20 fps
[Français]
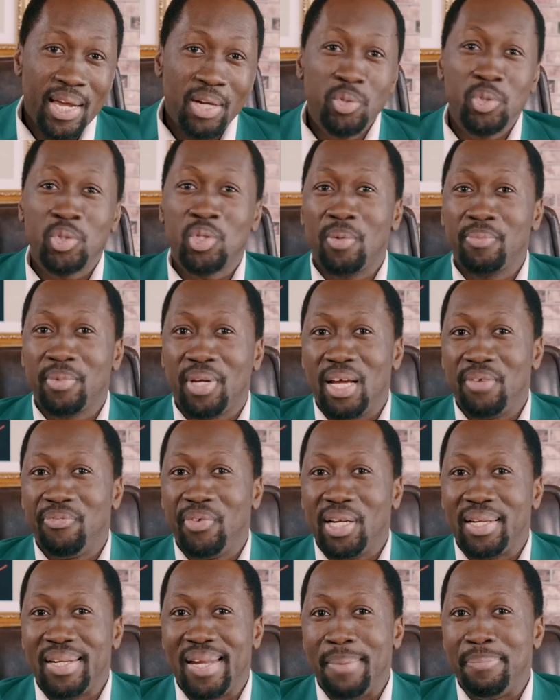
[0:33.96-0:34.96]
Et nous sommes dans la
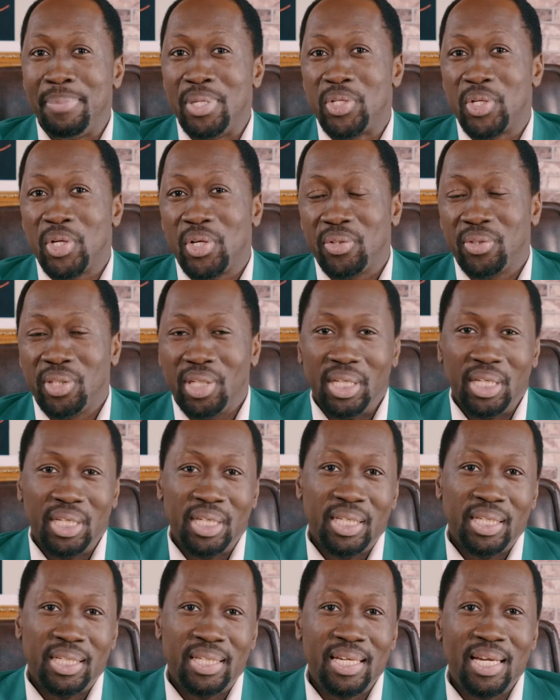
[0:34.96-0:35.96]
ville d'Abidjan,
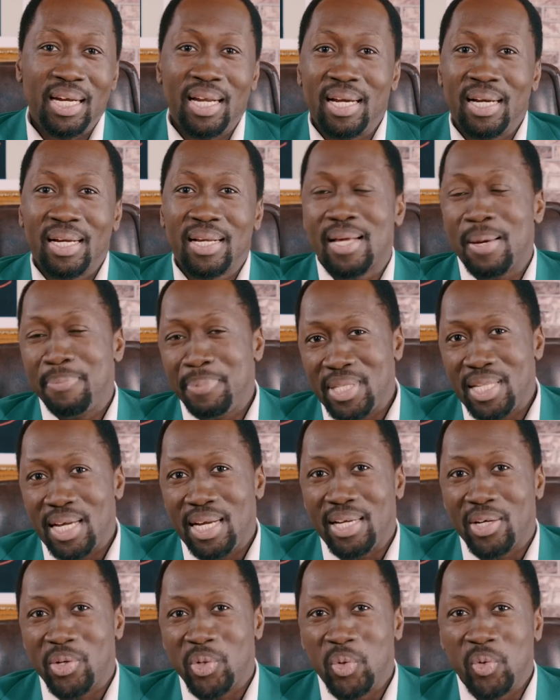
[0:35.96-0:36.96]
qui est la
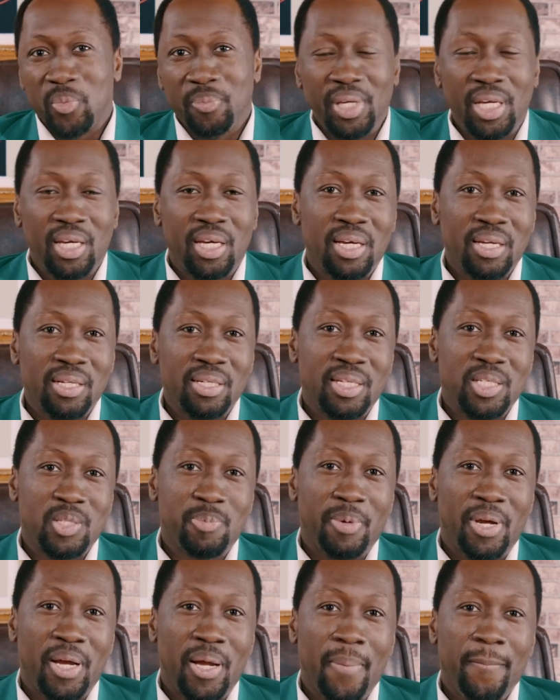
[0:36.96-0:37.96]
capitale économique,
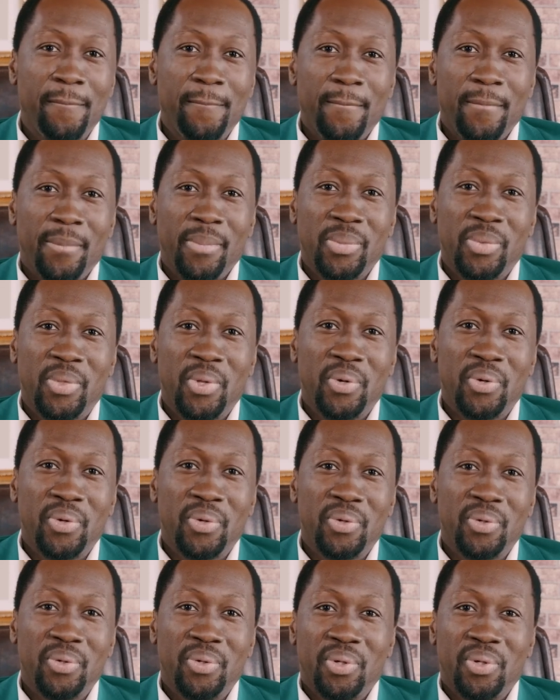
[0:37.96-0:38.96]
n'est-ce pas, de